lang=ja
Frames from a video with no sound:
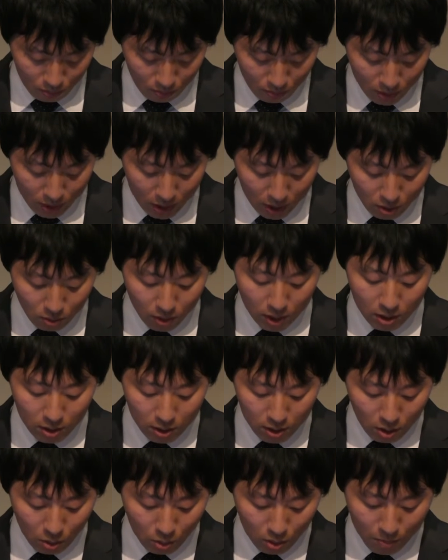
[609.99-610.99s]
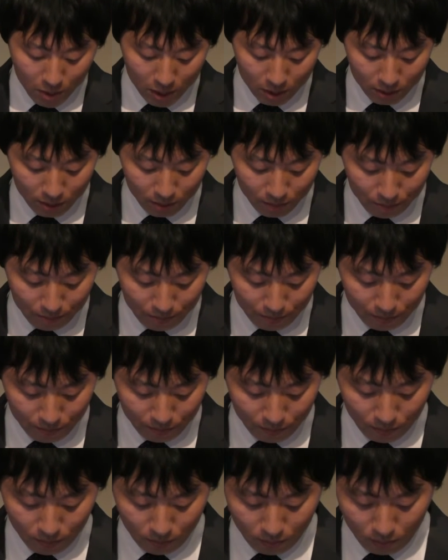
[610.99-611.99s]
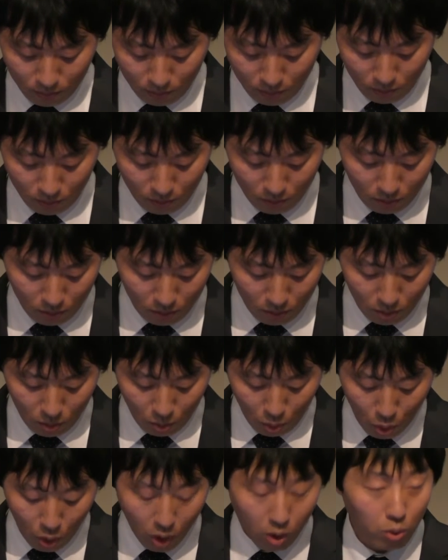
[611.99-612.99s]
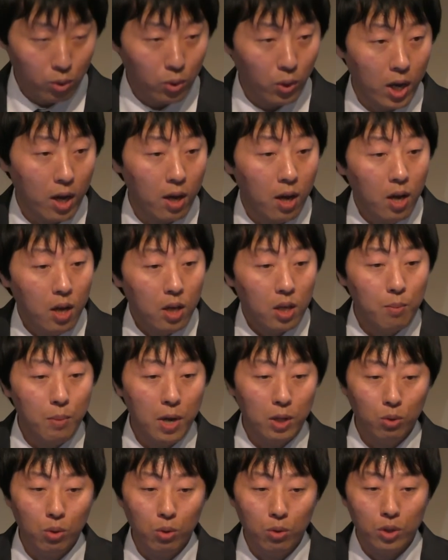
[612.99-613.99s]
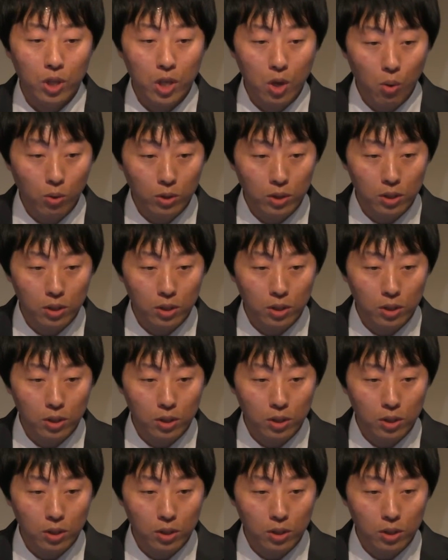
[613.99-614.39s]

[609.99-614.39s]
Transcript: 私は信じておりますこれこそが今の日本